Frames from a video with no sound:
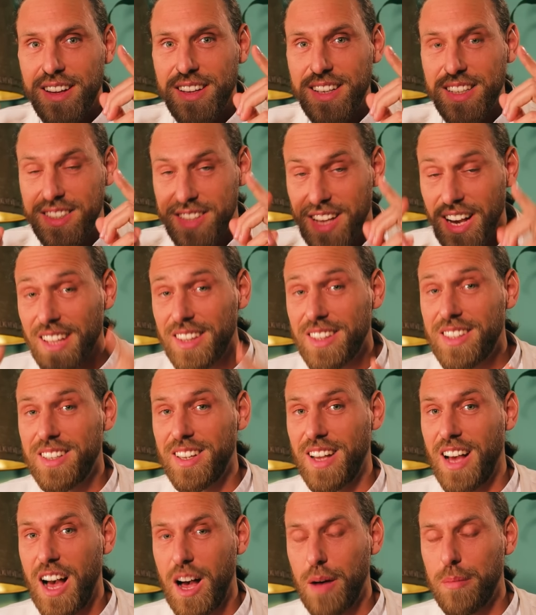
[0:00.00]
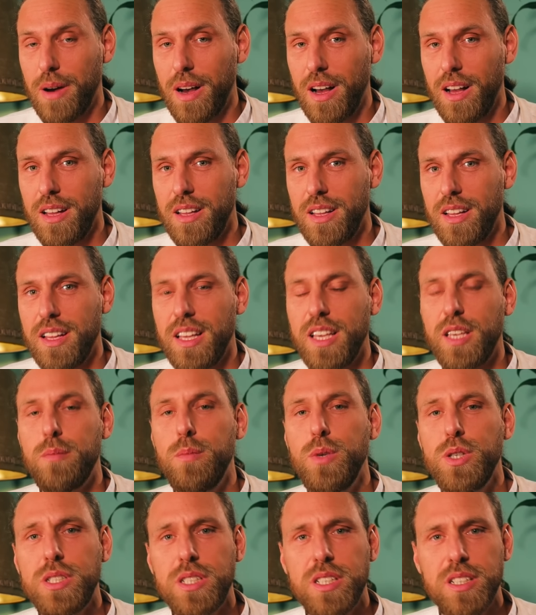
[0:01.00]
ich dachte aber, ich
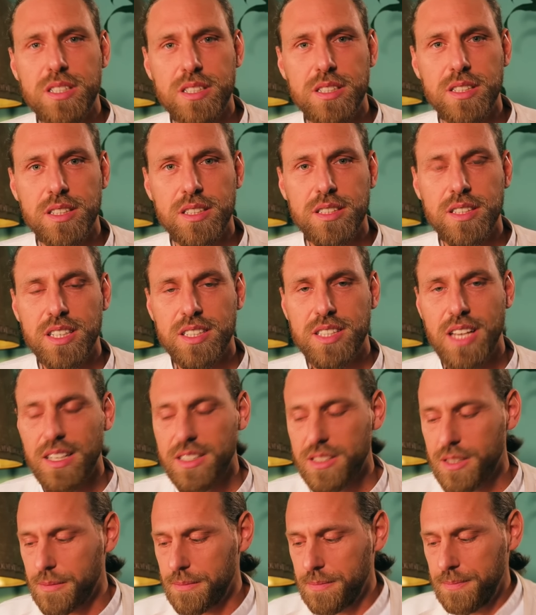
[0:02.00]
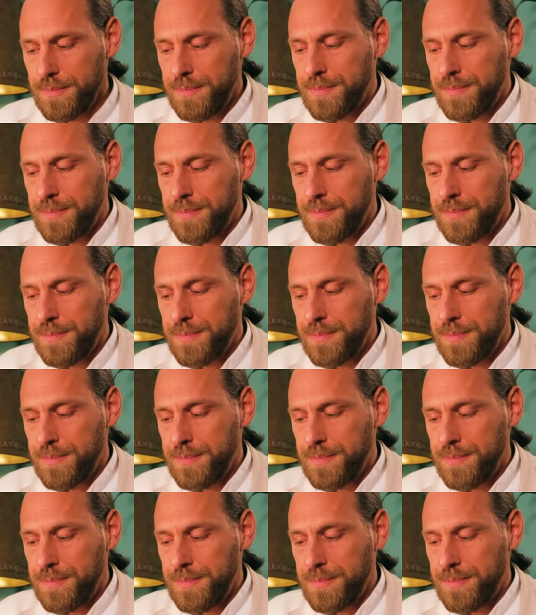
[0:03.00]
müsste es nicht. Ich dachte,